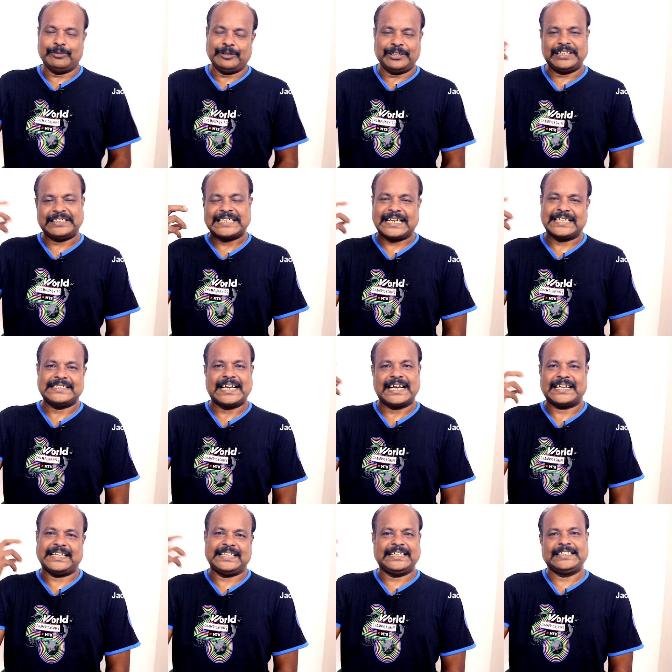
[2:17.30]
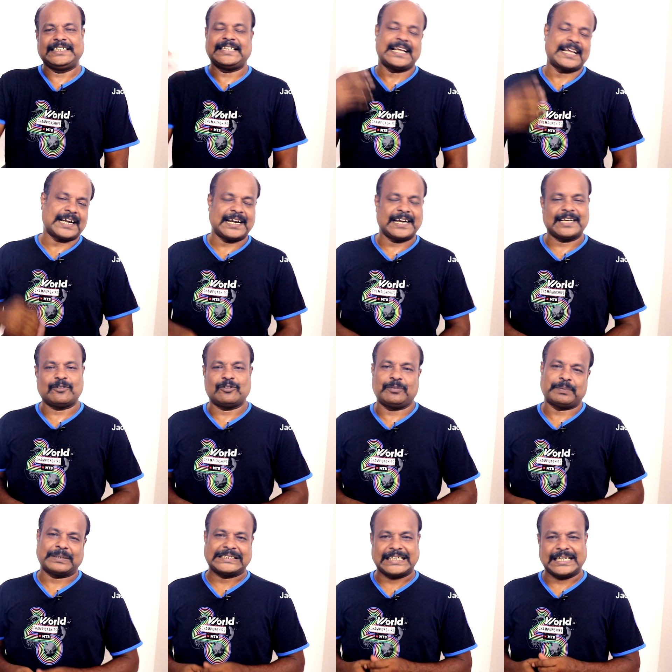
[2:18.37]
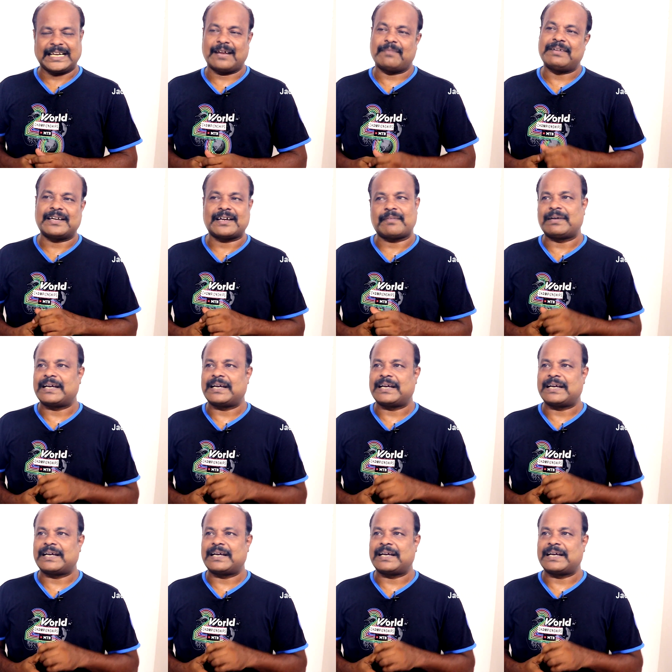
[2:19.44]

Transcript: இம்யூனிட்டி சேலஞ்ச் என்கிட்ட எனக்கு ஒன்றும் பிரச்சனை இல்லை அப்படின்ற